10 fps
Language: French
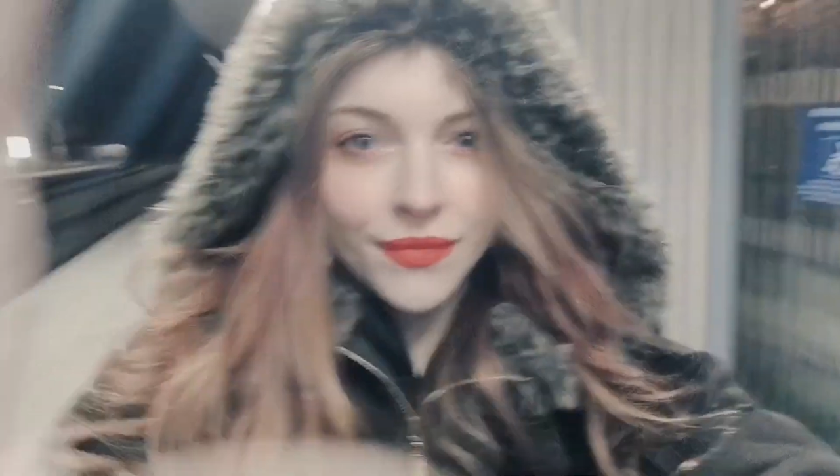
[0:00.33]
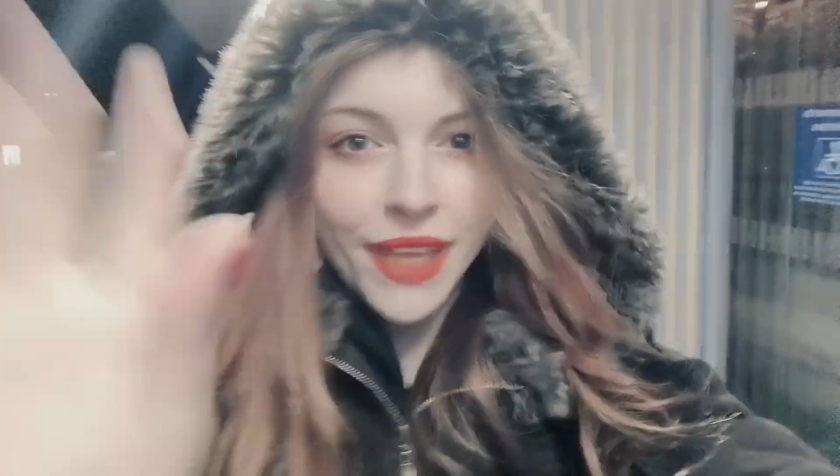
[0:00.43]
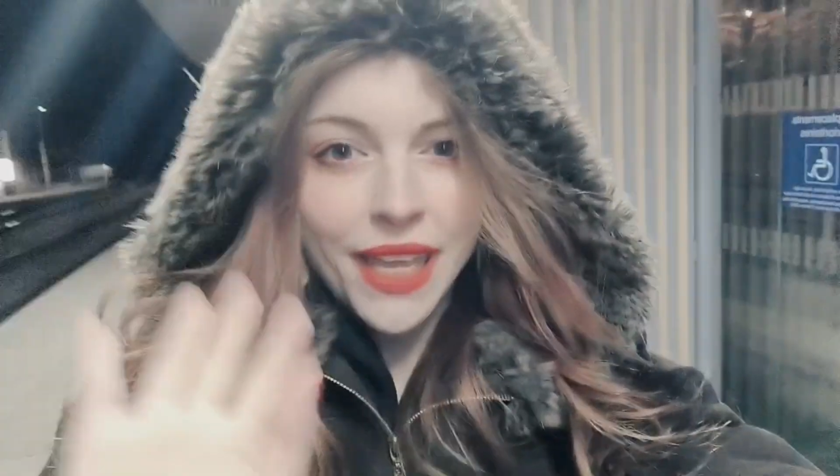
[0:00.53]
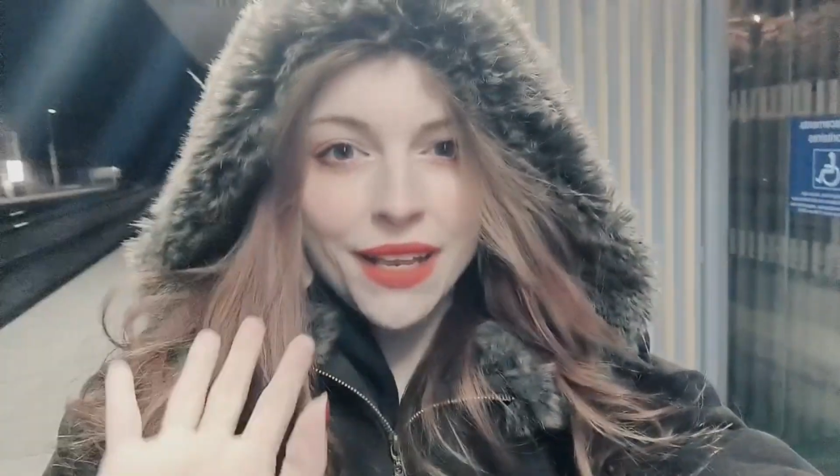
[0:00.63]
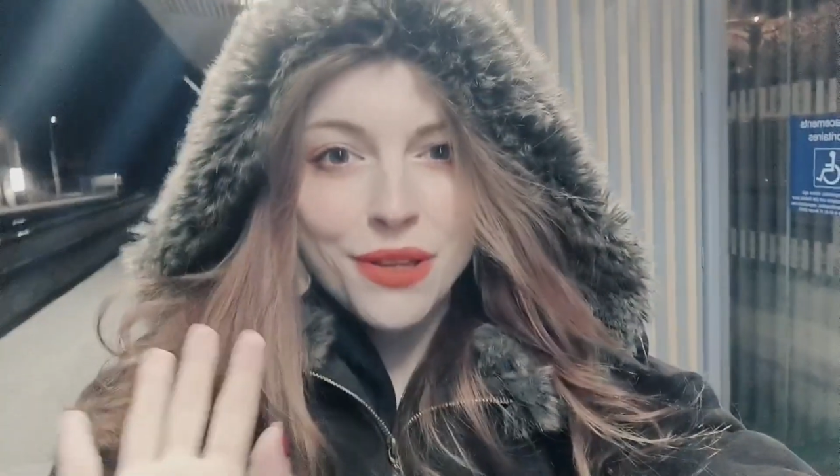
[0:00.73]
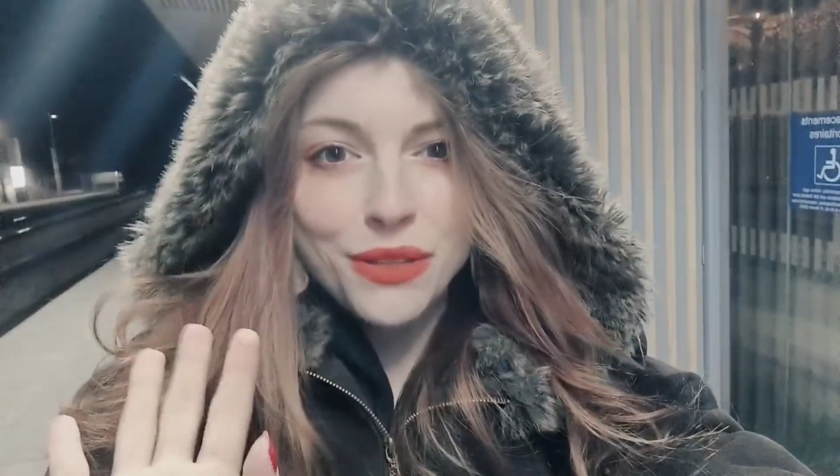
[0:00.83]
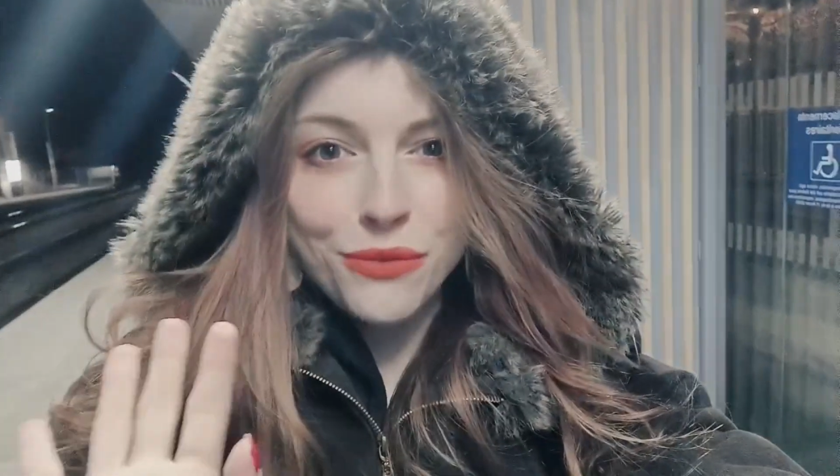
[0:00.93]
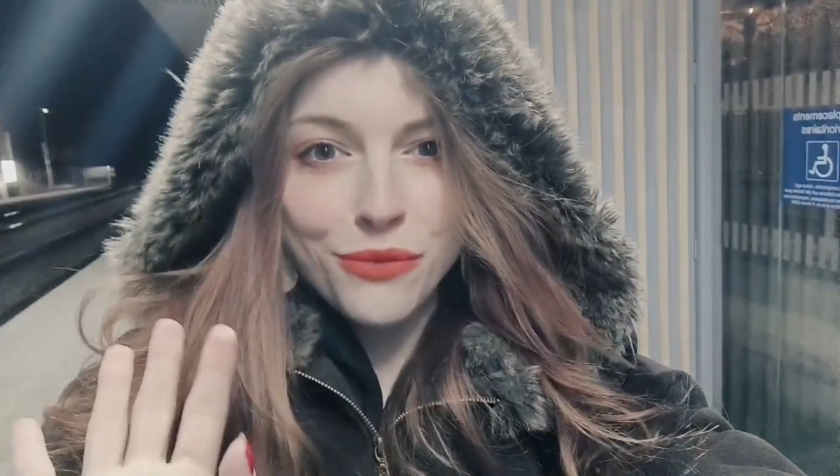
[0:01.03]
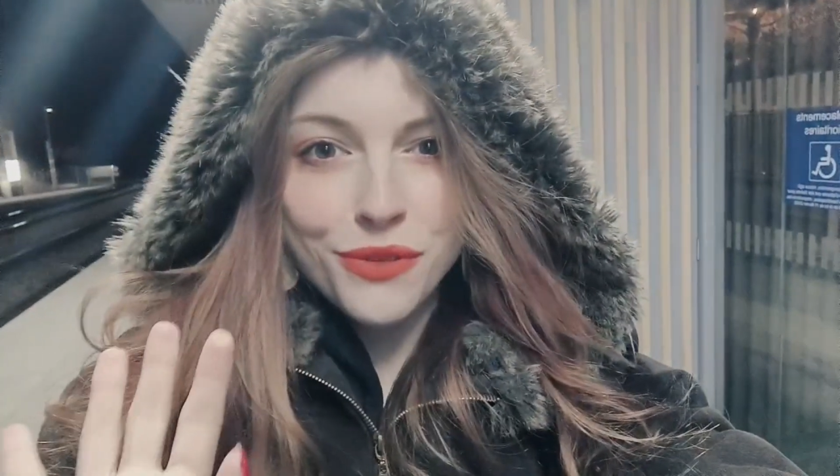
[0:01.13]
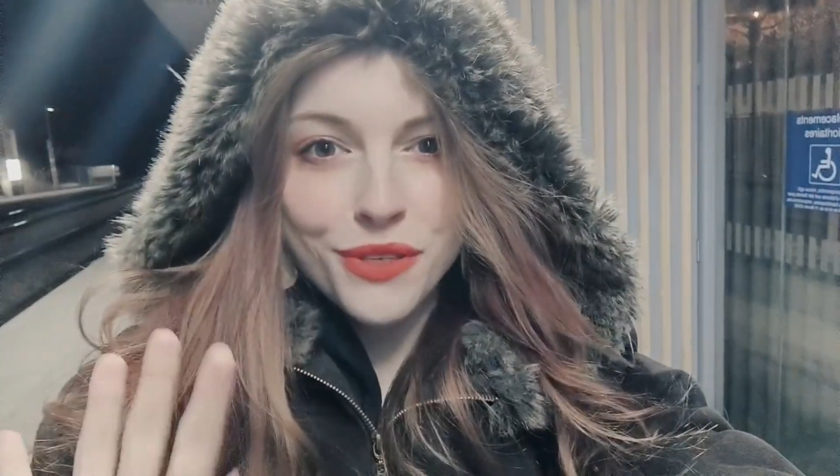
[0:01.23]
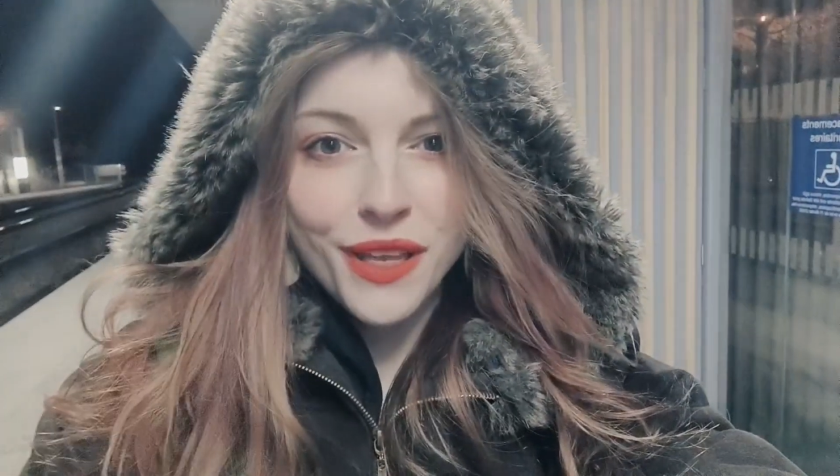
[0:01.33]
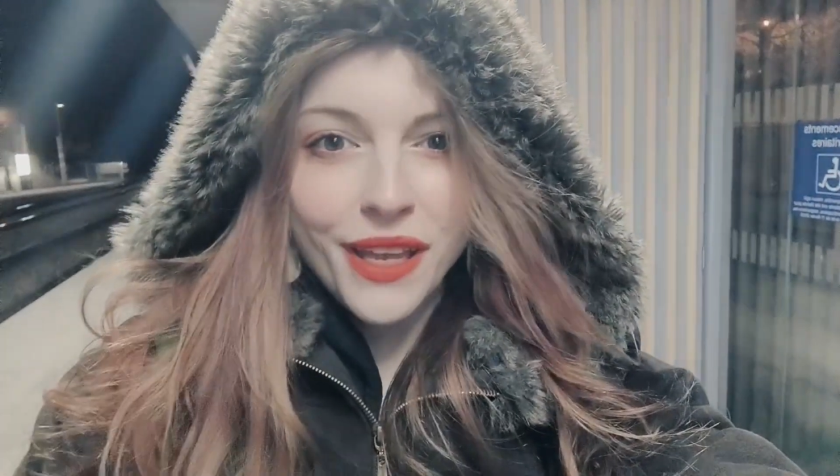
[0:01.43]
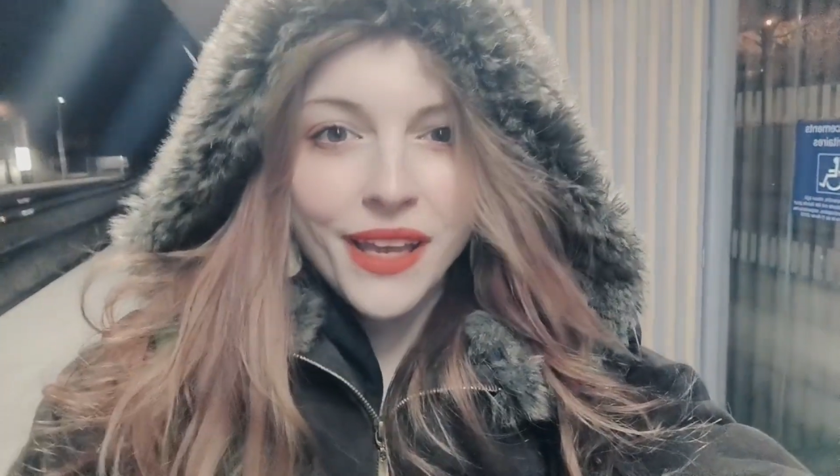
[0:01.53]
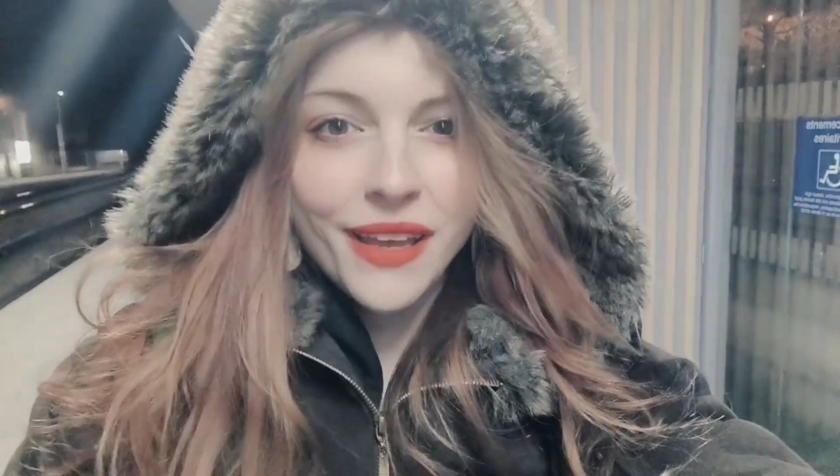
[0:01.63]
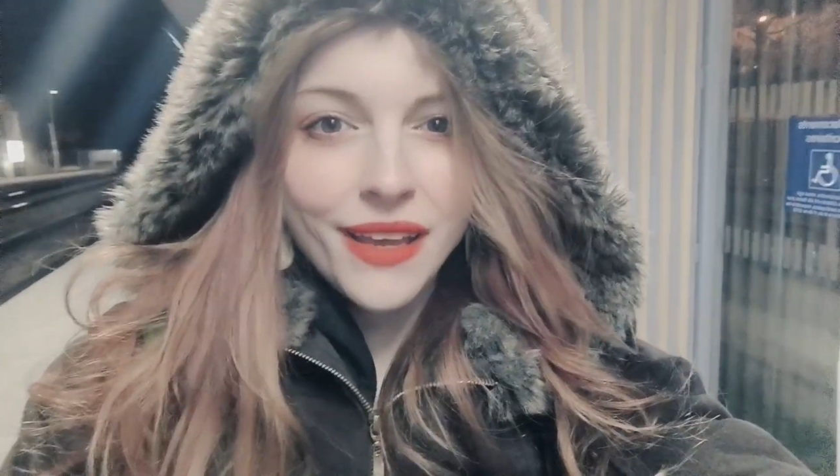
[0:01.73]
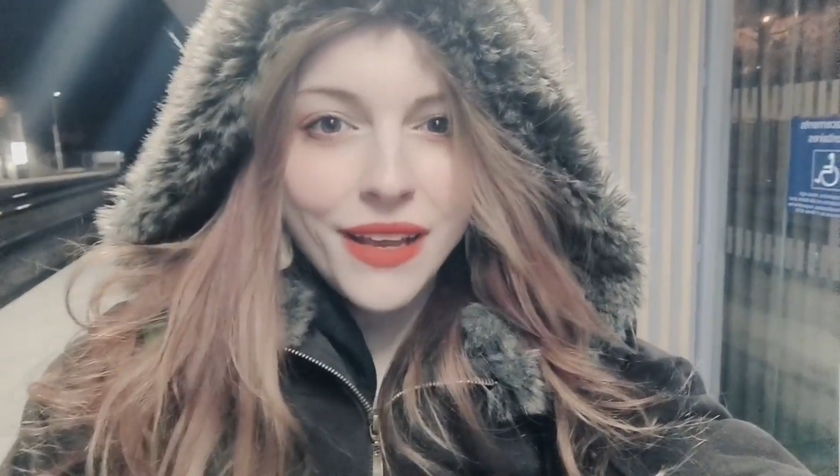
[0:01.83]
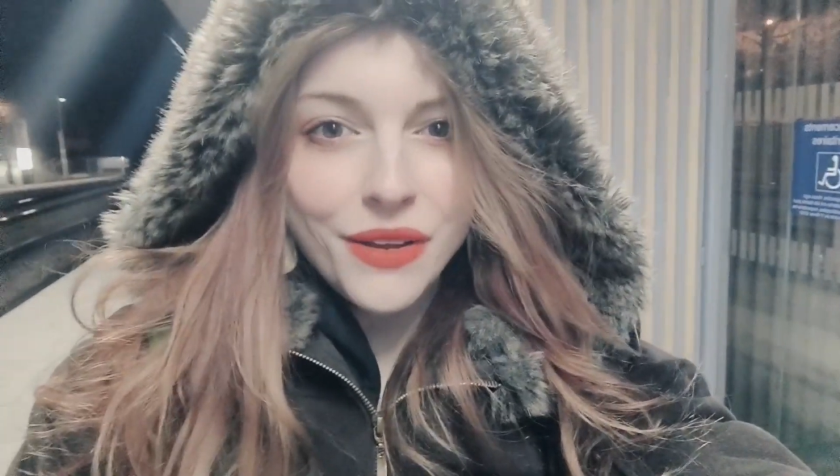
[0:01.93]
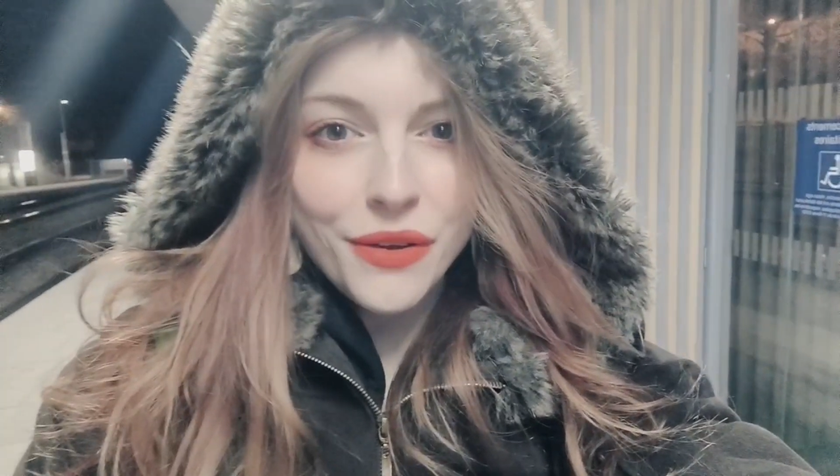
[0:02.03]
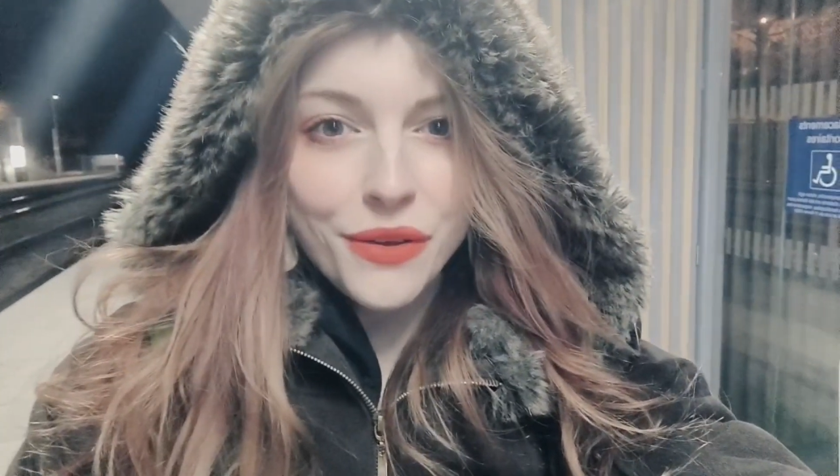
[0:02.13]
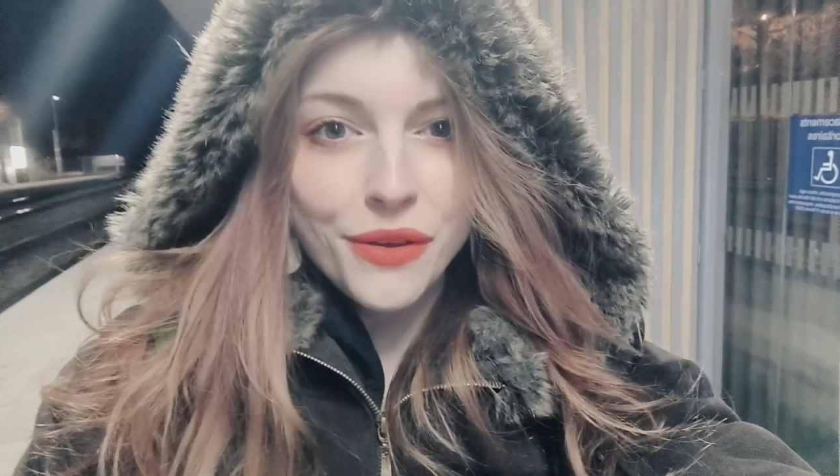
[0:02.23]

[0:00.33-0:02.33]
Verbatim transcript: Hello à tous alors